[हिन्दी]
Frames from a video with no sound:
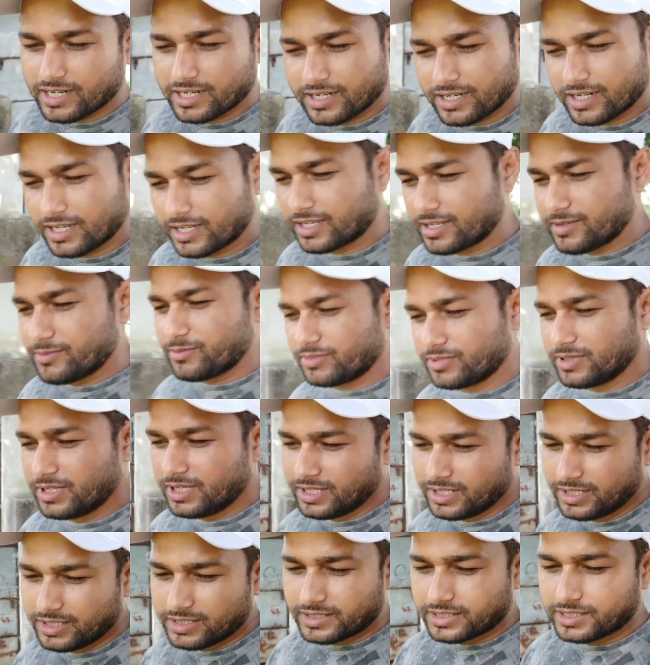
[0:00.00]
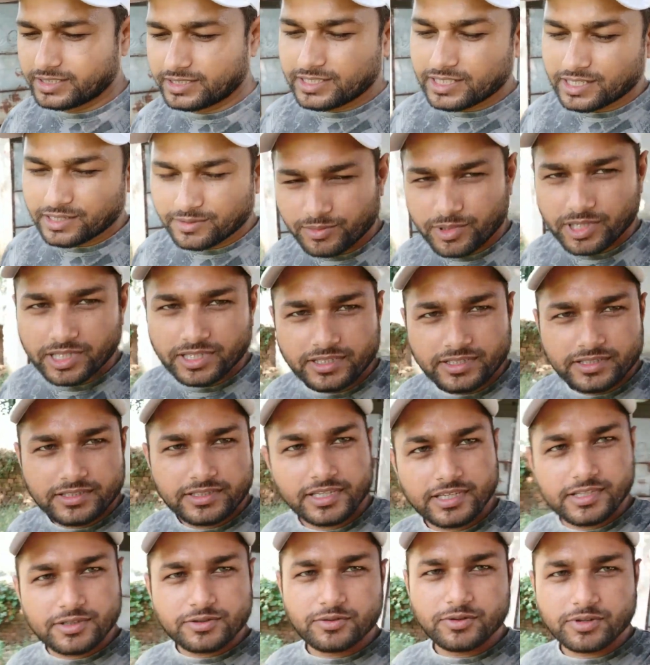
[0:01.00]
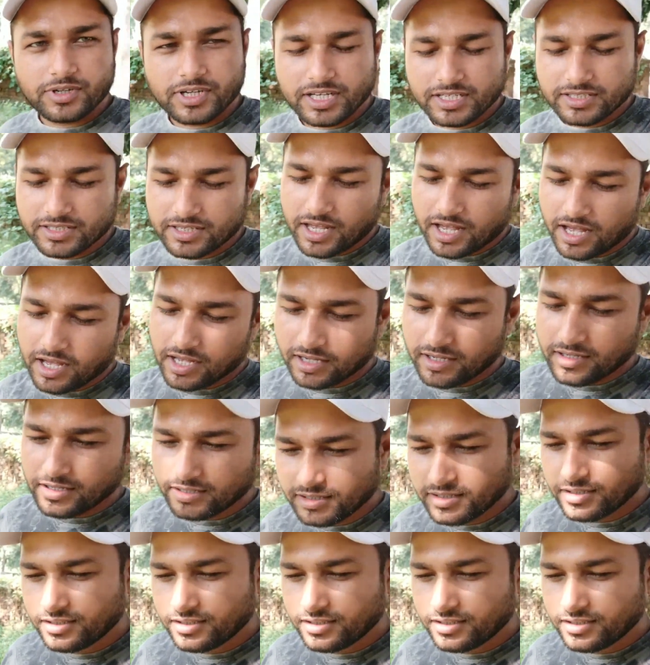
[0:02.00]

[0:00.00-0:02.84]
ठंडा के सीजन में सरसों का साग